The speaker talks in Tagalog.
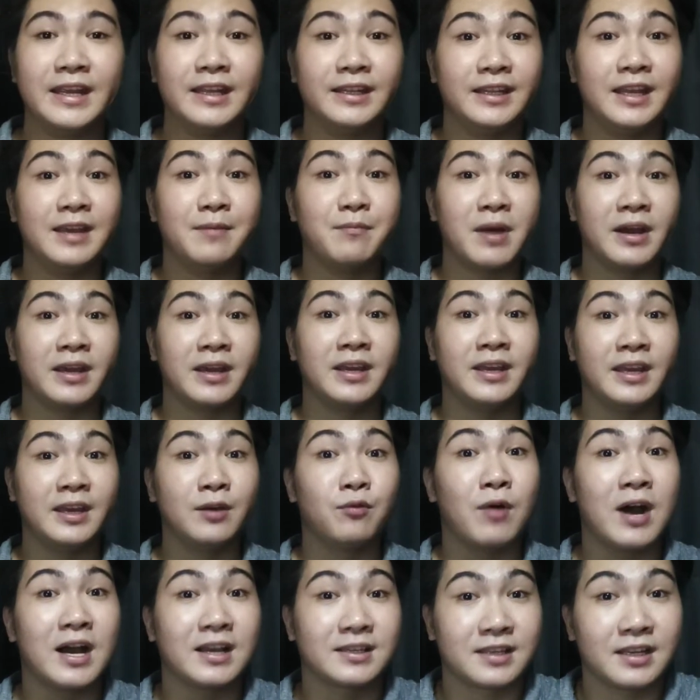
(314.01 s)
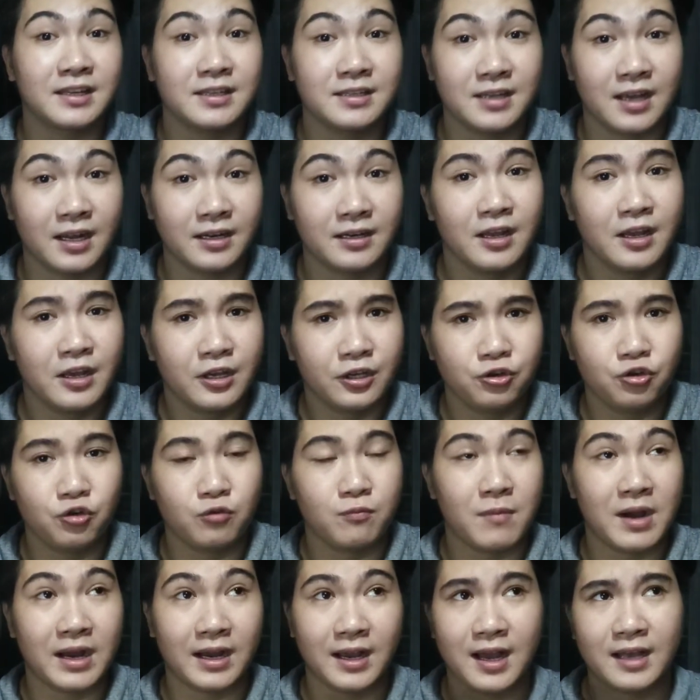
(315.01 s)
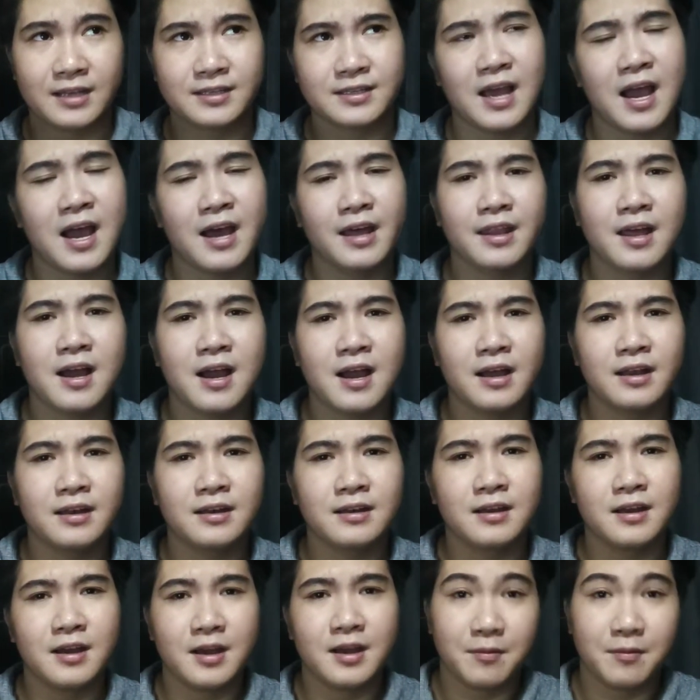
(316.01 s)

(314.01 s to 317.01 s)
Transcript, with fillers: hindi maiiwasan diyan yung mag-asaran,